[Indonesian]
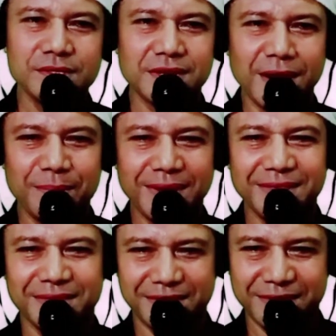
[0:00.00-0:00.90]

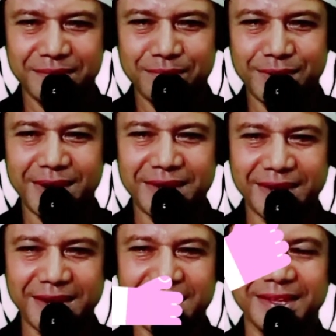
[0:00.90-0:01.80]
Selamat
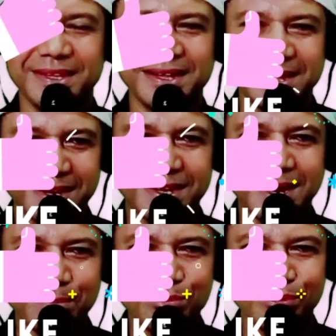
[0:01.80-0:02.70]
merayakan
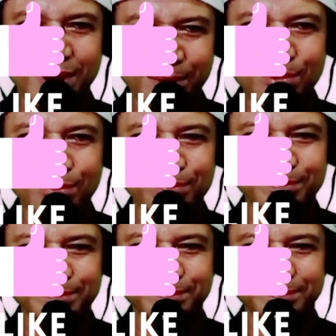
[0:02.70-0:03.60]
Rabu Abu.
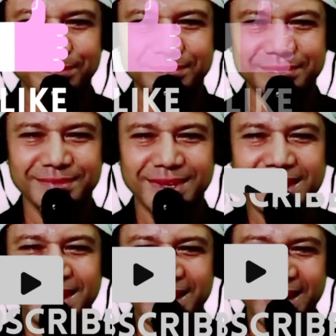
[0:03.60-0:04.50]

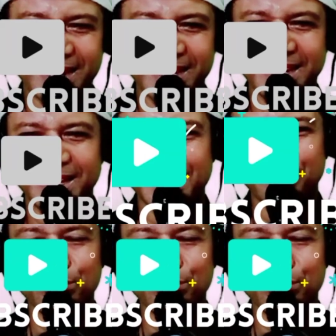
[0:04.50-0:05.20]
Hari ini kita